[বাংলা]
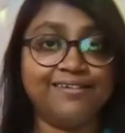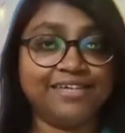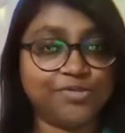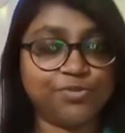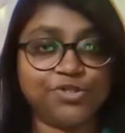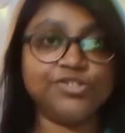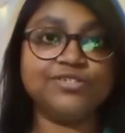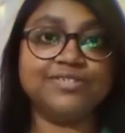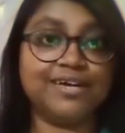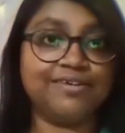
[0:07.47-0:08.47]
রেসপন্স
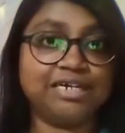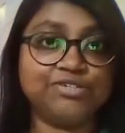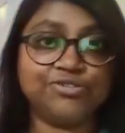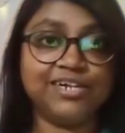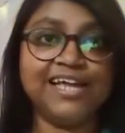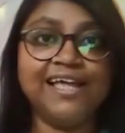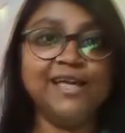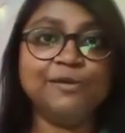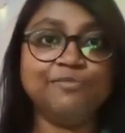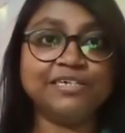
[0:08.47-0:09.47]
uh, দেওয়ার জন্যে
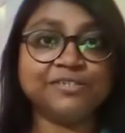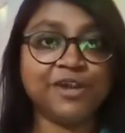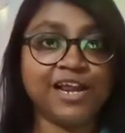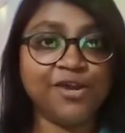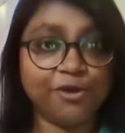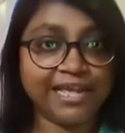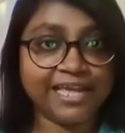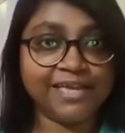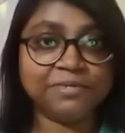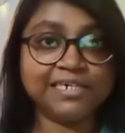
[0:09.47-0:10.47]
পার্সোনালি
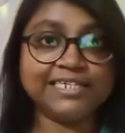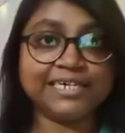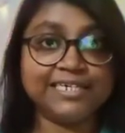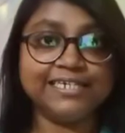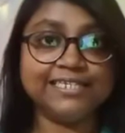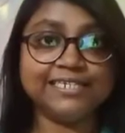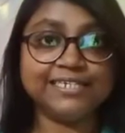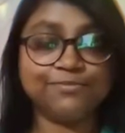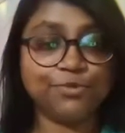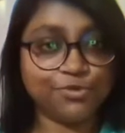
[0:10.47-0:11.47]
অনেকেই আমাকে জানিয়েছে যে
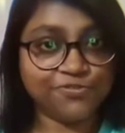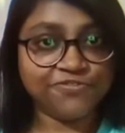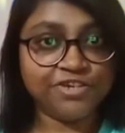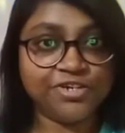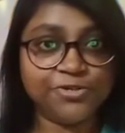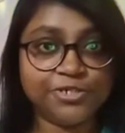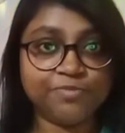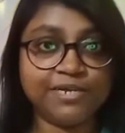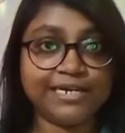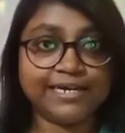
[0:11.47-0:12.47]
প্রথম ভিডিও
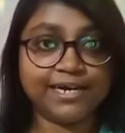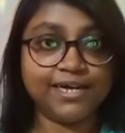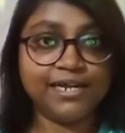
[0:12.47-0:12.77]
হিসেবে এটা